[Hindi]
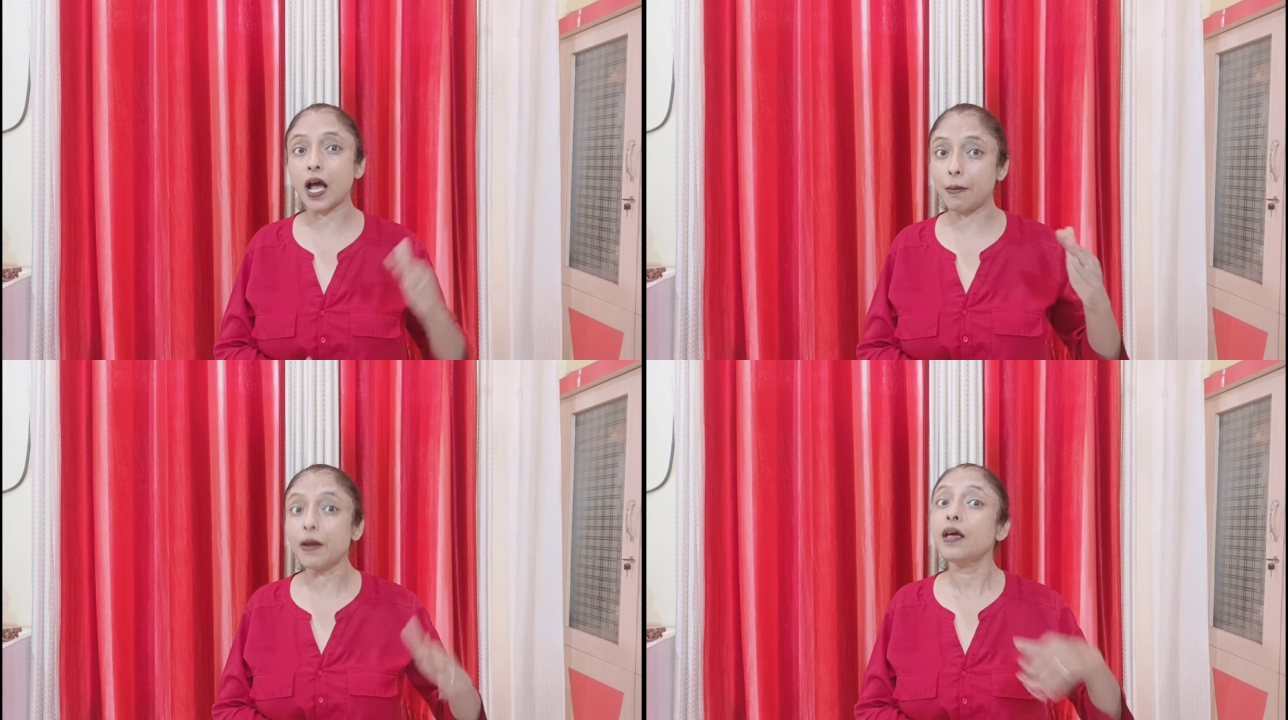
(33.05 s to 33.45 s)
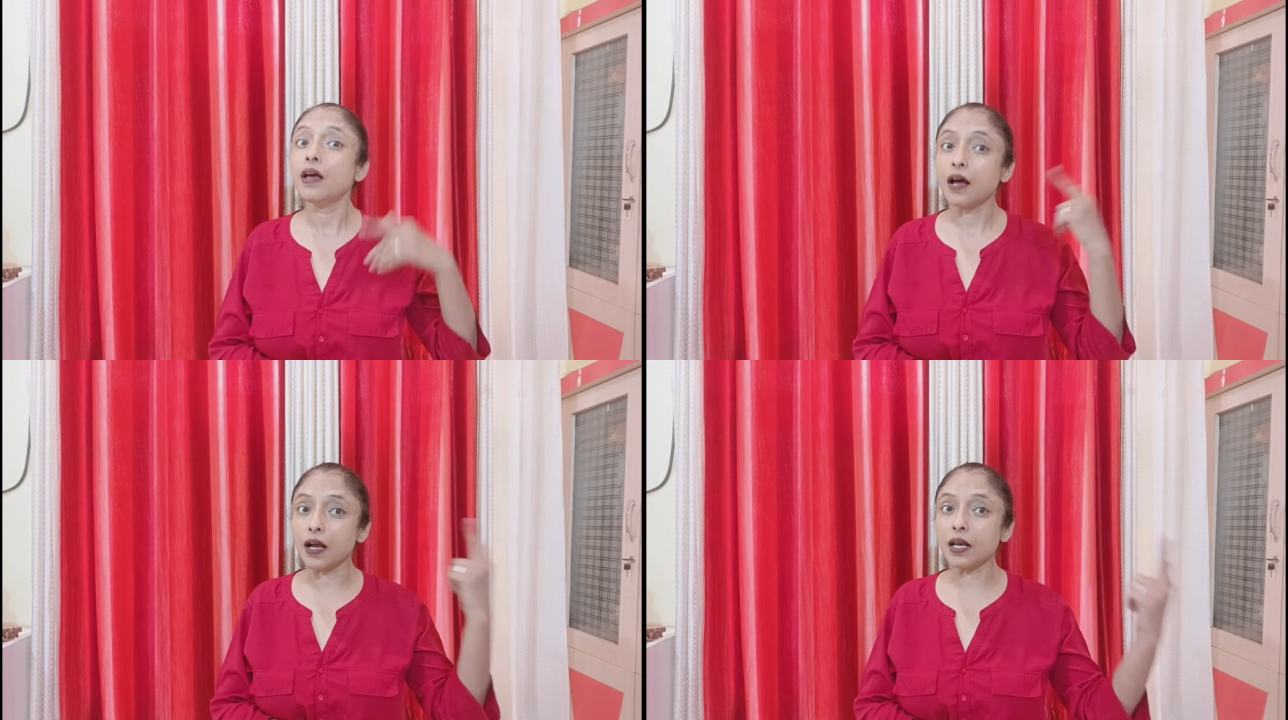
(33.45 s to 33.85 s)
अब
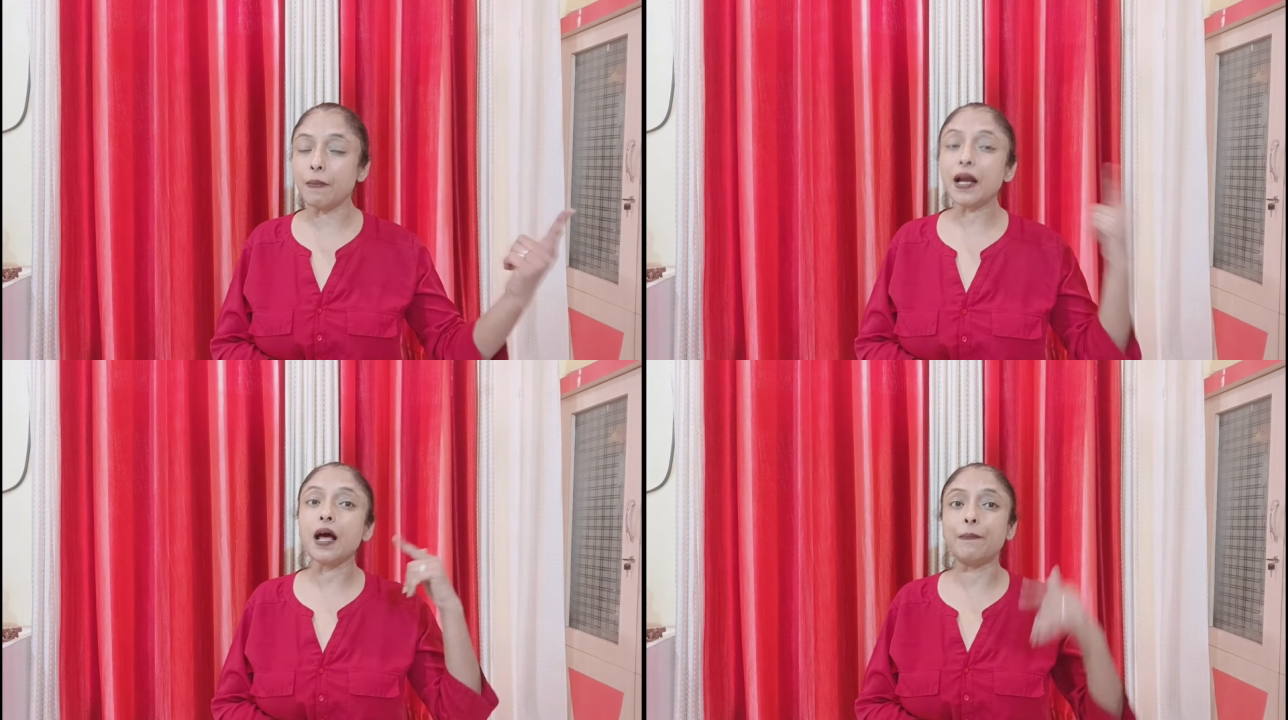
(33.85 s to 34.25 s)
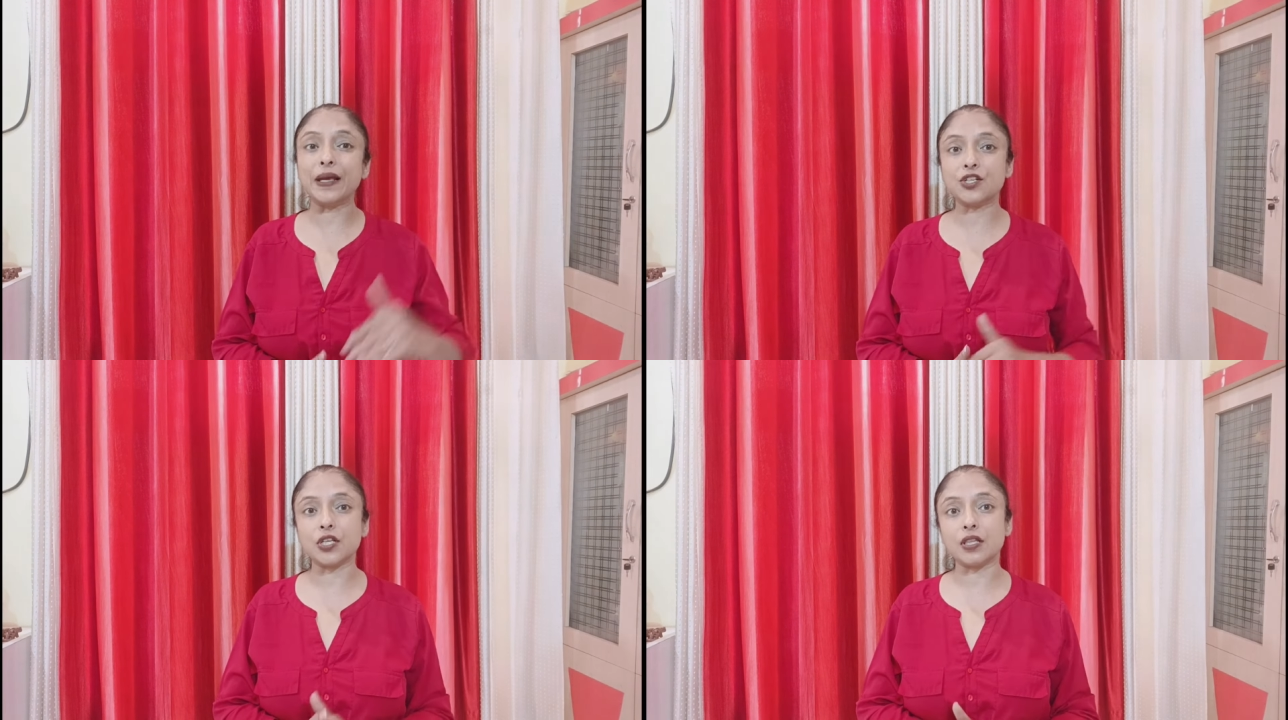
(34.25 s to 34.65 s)
अगली बार
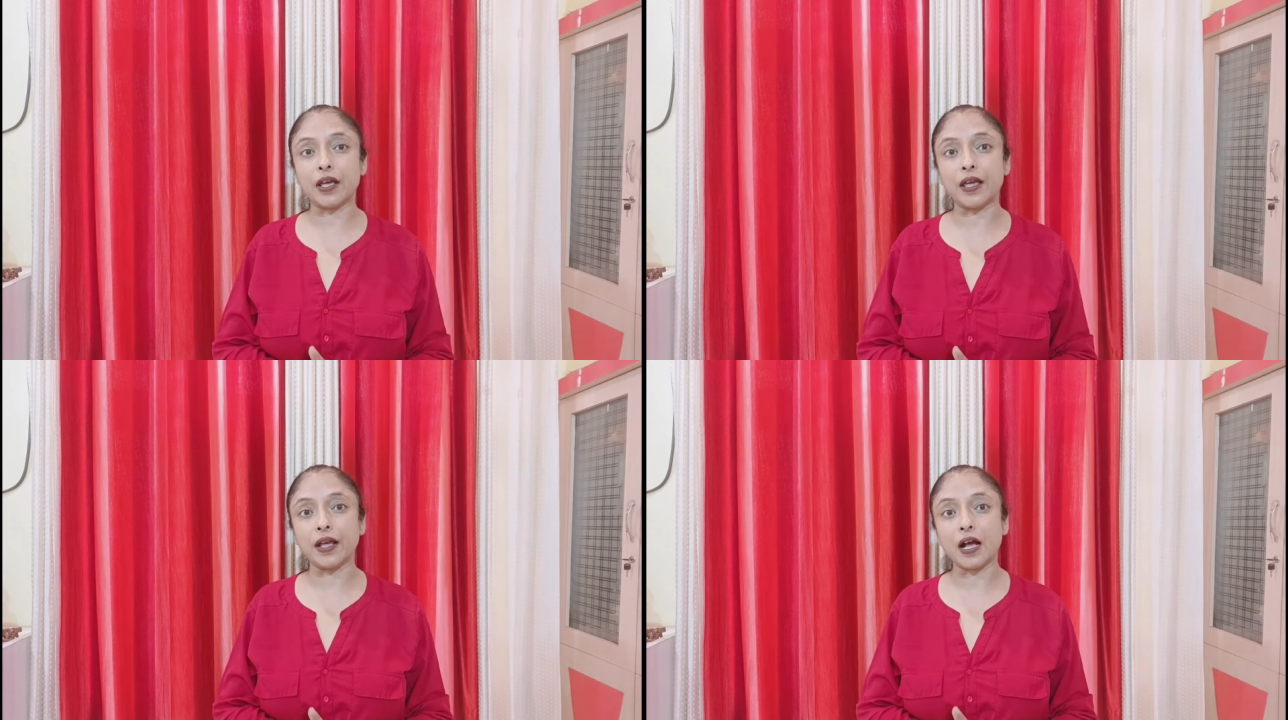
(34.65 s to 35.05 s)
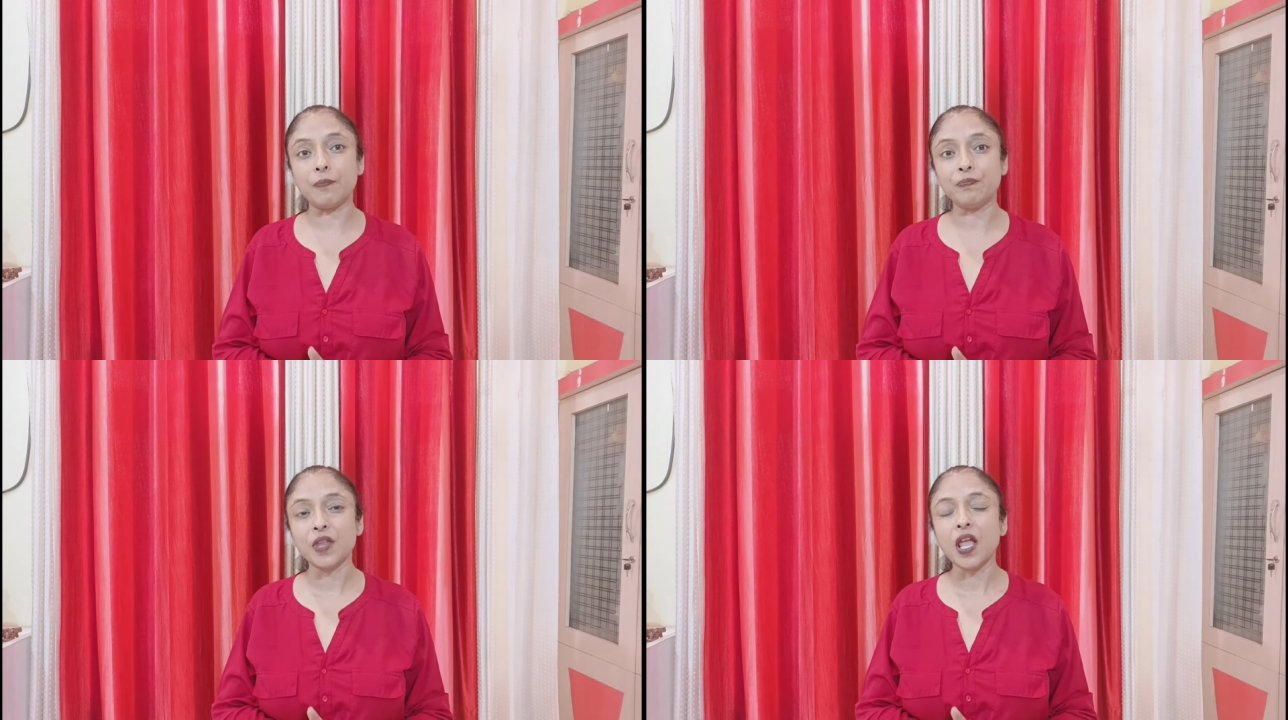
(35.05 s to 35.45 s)
अपेक्षित रहेगा